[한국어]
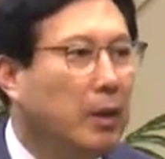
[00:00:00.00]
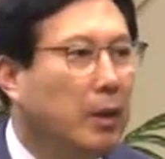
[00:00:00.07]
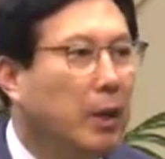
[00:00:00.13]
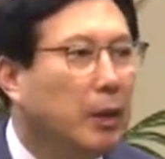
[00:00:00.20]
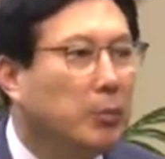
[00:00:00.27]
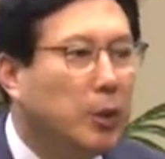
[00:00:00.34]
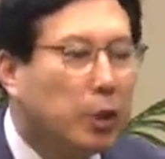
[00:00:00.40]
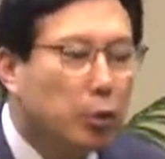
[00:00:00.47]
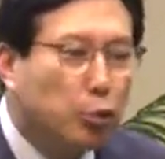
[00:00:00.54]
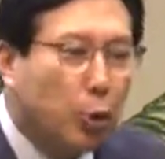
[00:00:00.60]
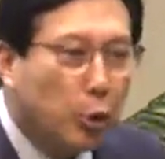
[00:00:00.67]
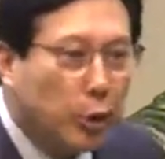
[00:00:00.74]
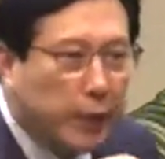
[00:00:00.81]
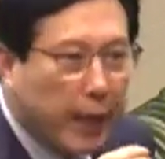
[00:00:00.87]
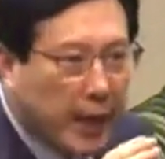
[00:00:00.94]
여러분, 이거
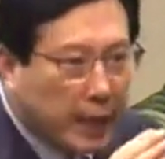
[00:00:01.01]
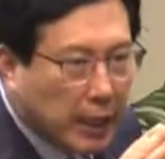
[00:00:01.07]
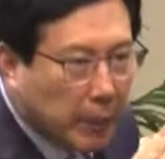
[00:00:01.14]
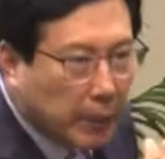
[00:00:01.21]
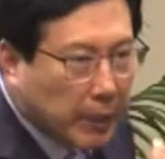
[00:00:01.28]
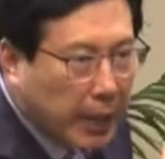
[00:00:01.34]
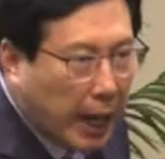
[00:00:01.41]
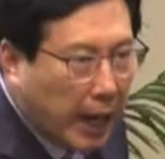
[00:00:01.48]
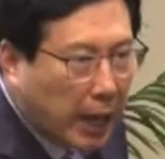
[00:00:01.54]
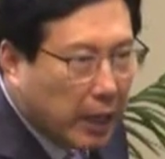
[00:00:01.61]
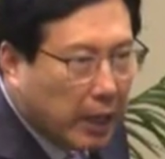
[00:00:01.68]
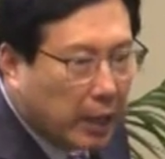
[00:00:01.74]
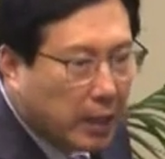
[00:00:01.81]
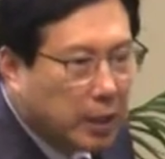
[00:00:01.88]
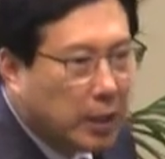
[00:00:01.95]
도려내야 됩니다.
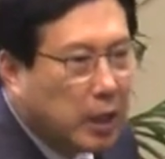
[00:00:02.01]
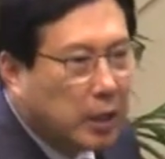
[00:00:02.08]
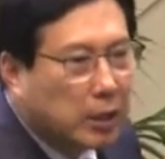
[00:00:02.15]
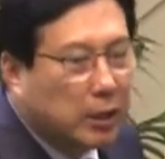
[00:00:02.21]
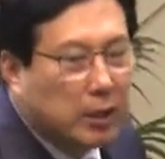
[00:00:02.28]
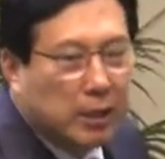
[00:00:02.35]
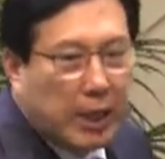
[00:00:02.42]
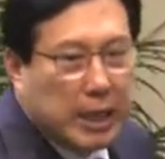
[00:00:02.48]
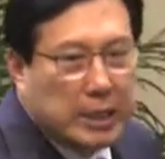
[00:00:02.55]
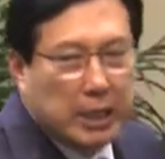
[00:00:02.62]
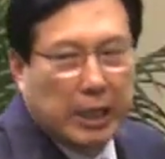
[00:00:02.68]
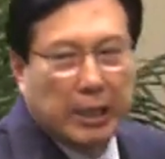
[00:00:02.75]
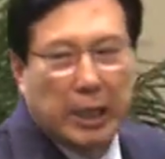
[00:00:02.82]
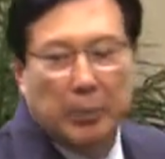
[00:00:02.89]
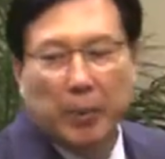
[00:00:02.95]
그걸
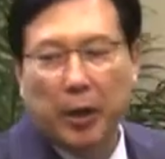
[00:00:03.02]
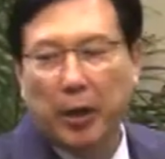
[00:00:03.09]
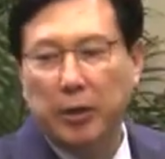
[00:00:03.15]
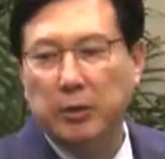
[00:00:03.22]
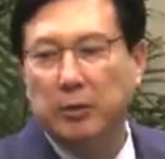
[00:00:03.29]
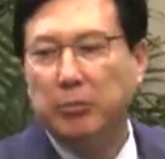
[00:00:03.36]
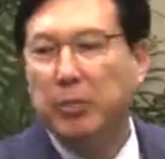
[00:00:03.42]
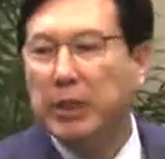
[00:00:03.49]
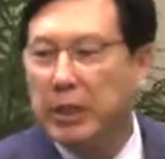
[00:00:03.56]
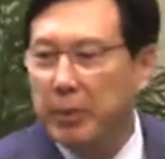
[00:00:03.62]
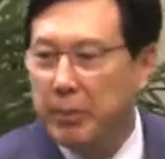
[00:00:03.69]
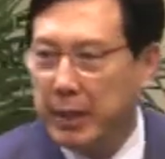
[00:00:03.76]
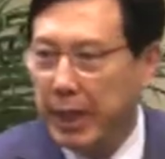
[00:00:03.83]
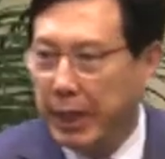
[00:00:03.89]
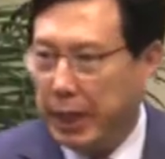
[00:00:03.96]
가지게 되면
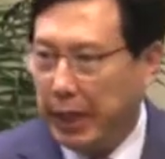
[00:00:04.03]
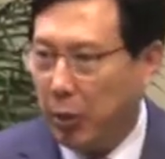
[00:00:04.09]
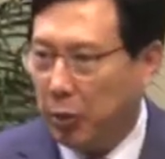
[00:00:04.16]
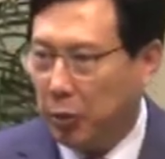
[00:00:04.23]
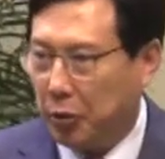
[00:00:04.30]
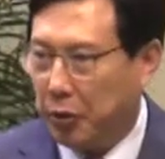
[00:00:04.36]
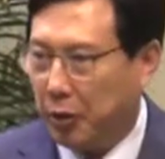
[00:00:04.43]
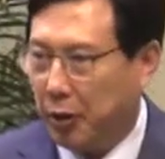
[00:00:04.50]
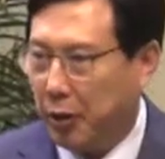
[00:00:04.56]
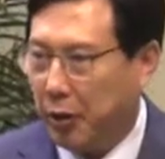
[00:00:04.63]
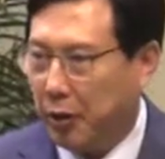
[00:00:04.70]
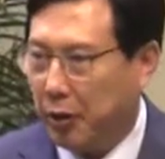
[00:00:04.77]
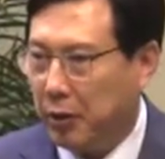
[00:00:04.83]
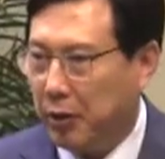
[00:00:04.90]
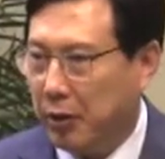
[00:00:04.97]
믿음이라는 게 오는 거예요.
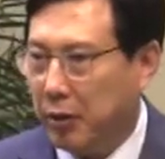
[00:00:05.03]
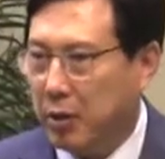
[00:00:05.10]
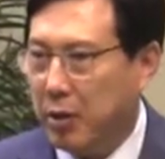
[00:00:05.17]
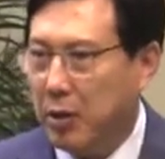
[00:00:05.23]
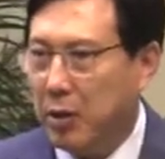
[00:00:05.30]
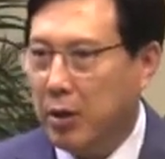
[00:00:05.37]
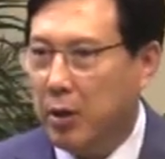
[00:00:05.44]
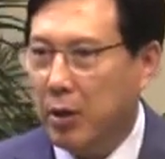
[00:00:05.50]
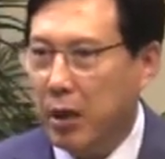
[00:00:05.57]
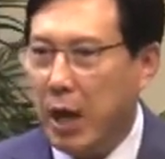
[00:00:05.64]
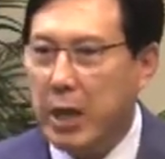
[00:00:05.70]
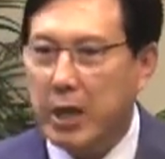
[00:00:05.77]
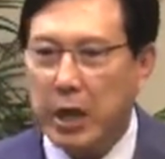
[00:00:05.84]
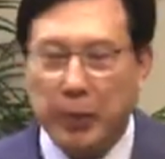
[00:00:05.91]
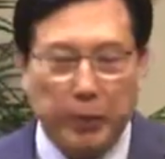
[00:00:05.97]

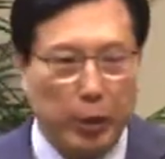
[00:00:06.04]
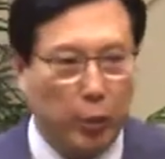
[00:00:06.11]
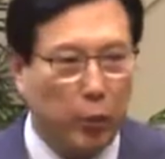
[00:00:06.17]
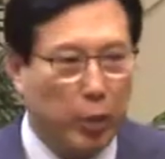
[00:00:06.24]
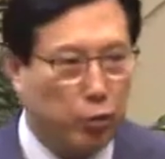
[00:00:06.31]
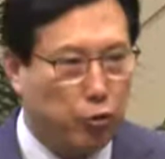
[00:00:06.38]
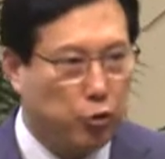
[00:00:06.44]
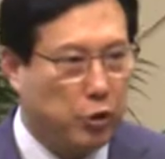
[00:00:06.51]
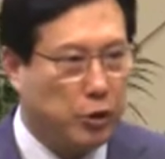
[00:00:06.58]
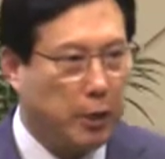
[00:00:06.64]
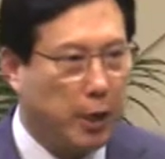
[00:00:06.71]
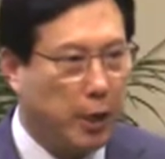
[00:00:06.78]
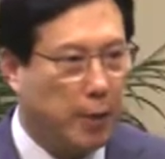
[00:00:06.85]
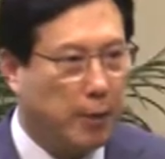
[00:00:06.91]
하나님이 이루어 주신다.